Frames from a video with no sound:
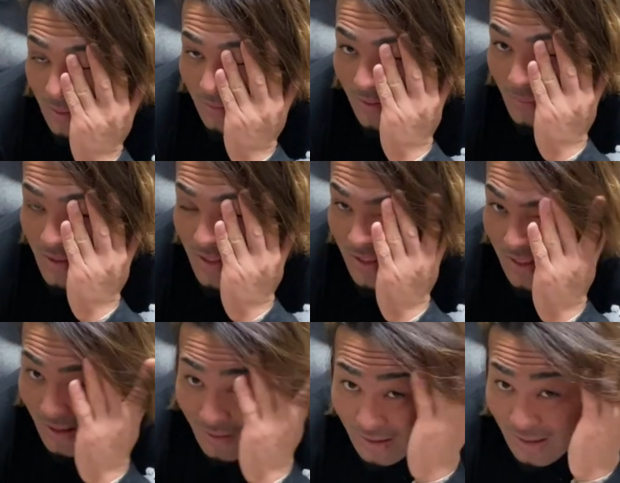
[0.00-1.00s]
寂しいんだ
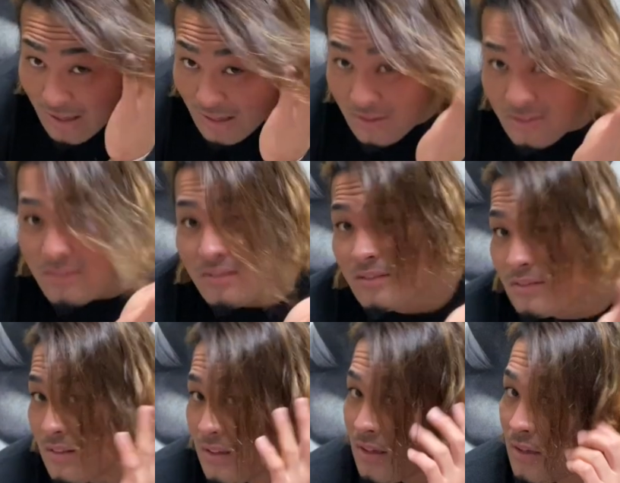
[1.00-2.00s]
よな
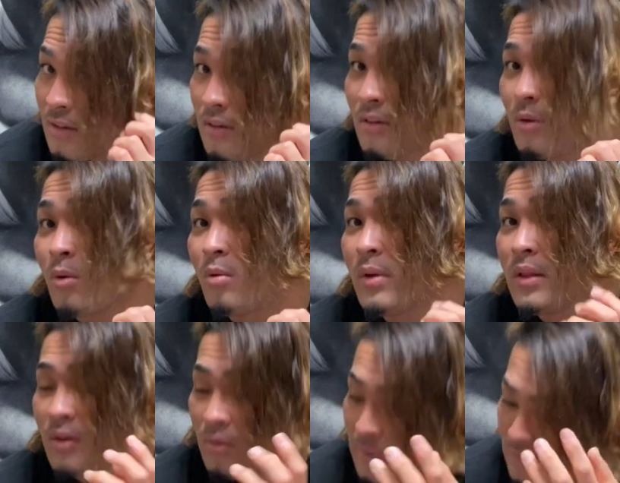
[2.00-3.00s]
ここまで伸ば